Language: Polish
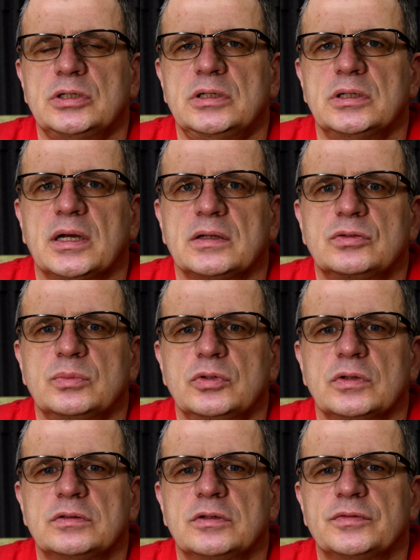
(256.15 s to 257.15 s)
I
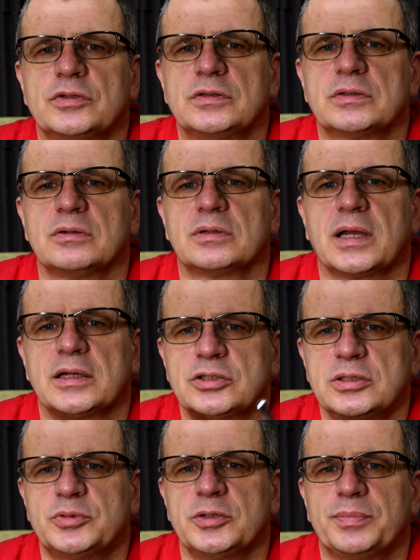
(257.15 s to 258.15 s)
reasumując to wszystko,
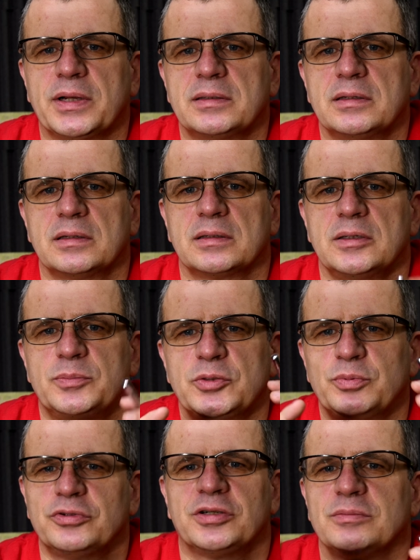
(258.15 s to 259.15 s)
każdy przypadek i
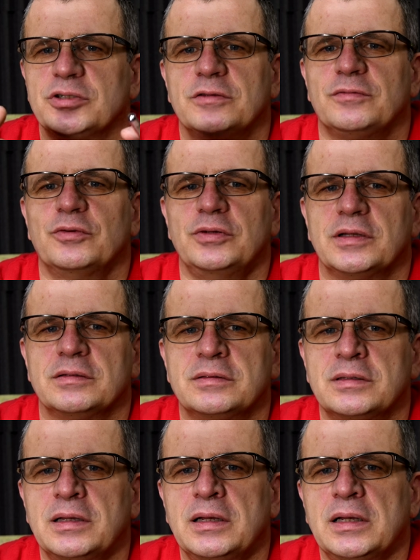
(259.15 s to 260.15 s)
przypuszczam, że Twój jest